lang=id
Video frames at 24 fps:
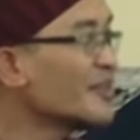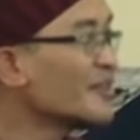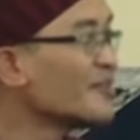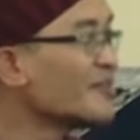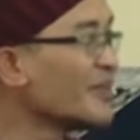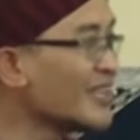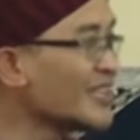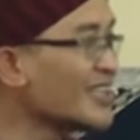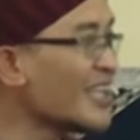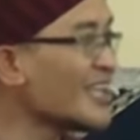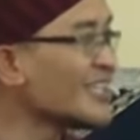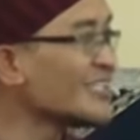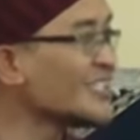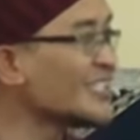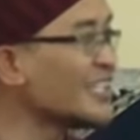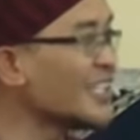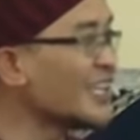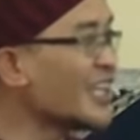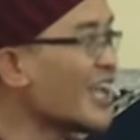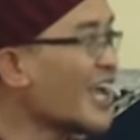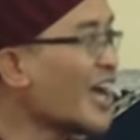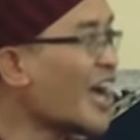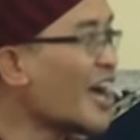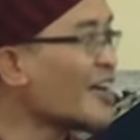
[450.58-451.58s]

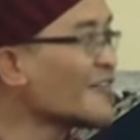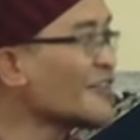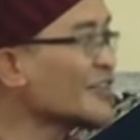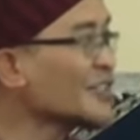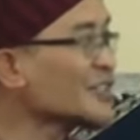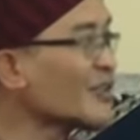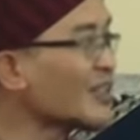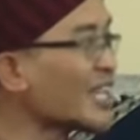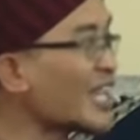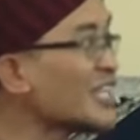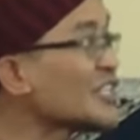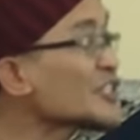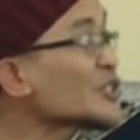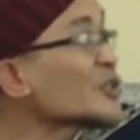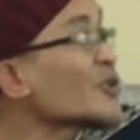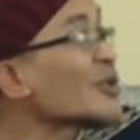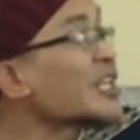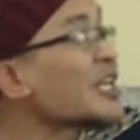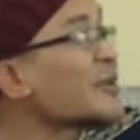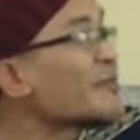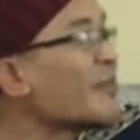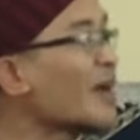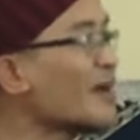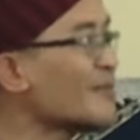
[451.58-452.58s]
Feldacil, Hafiz Quran,
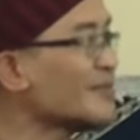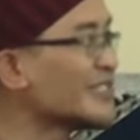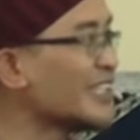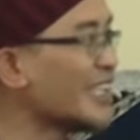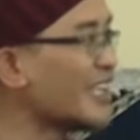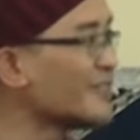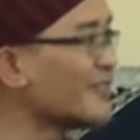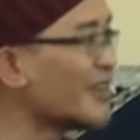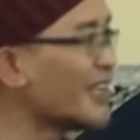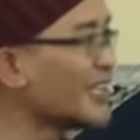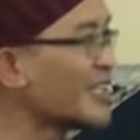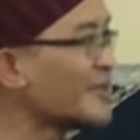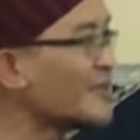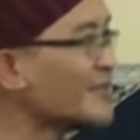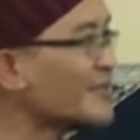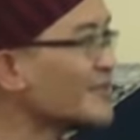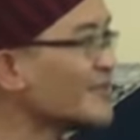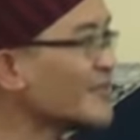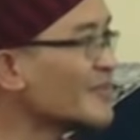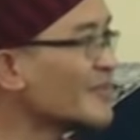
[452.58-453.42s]
sore Pak menjelang maghrib.